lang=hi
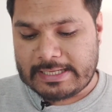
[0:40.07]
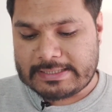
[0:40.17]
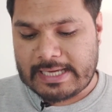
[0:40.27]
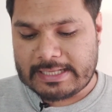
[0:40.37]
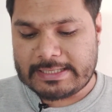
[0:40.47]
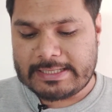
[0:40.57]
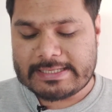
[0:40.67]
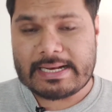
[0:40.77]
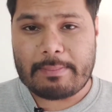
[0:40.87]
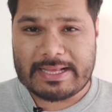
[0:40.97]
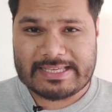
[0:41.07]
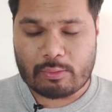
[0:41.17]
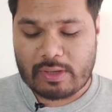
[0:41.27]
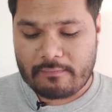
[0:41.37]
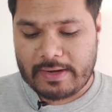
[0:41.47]
साथ ही तीसरा मैच
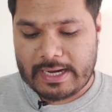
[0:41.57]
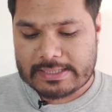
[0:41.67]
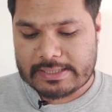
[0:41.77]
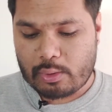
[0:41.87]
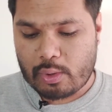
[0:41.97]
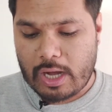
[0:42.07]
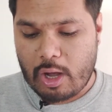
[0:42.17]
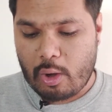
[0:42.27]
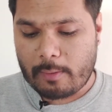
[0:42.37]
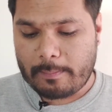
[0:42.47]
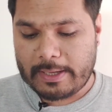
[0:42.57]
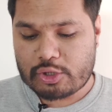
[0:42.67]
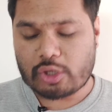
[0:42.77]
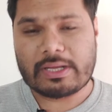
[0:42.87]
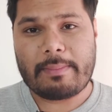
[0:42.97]
साउथ अफ्रीका से होगा और फिर
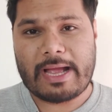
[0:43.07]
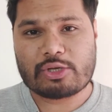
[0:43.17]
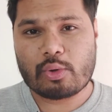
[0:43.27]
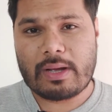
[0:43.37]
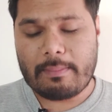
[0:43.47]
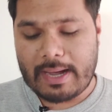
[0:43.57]
चौथा मैच होगा